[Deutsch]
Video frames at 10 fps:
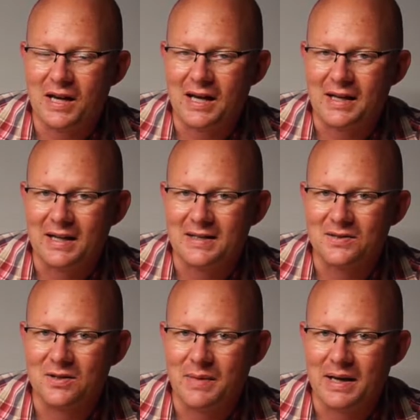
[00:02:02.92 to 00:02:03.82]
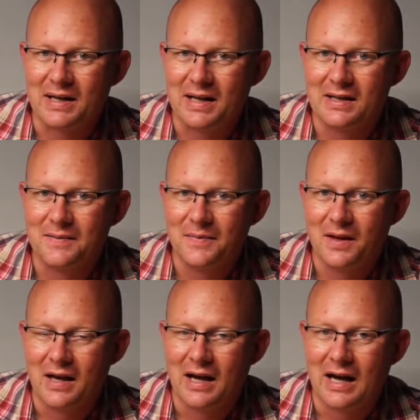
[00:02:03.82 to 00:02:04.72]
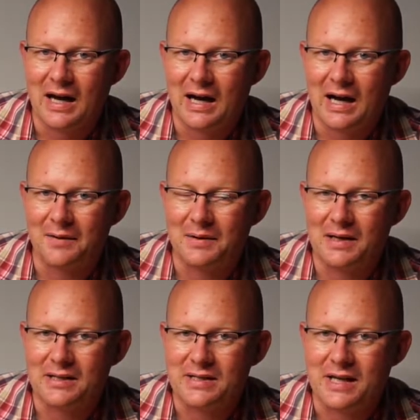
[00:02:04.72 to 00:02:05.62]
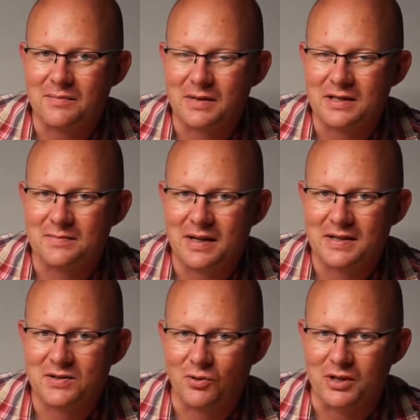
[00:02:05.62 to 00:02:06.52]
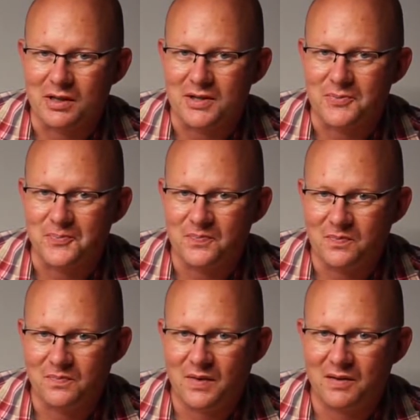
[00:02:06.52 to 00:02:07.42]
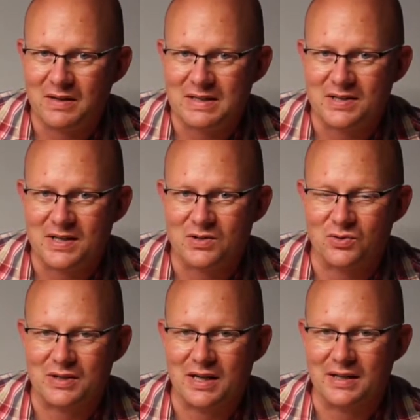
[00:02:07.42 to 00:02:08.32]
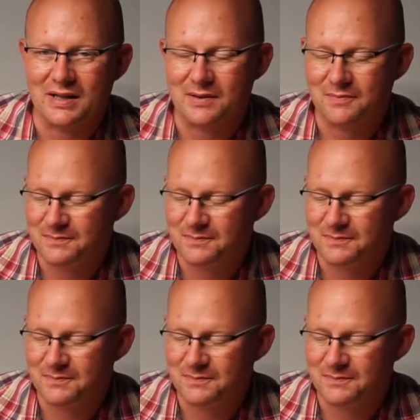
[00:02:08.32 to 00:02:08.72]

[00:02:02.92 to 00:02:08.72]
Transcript: kleiner als so eine MacLight, aber ich denke mal, das macht es deutlich, was sich da so getan hat.